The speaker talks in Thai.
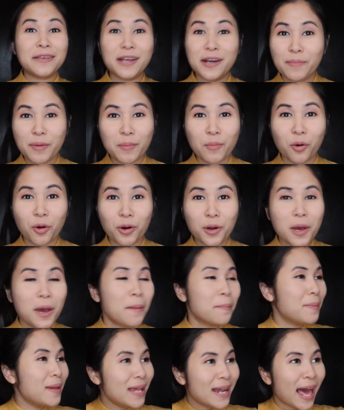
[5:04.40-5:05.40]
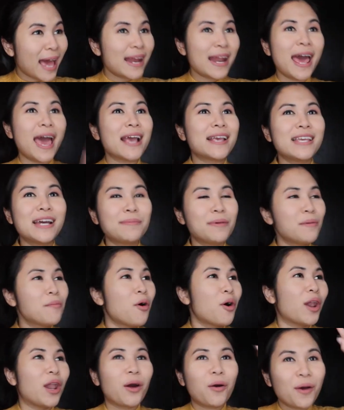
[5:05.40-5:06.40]
งเยอะไปหมด มีลายแทงเยอะไป
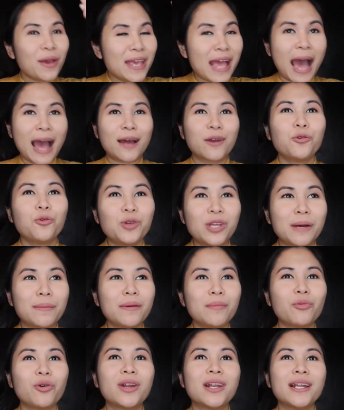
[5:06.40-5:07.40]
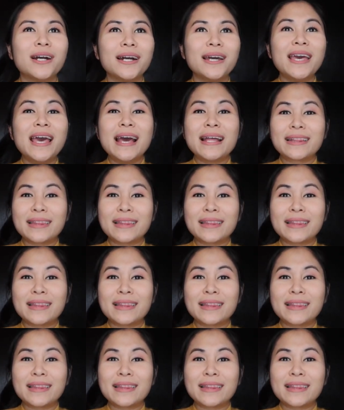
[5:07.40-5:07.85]
หมดแล้วก็อยากรู้เยอะไปหมดเลย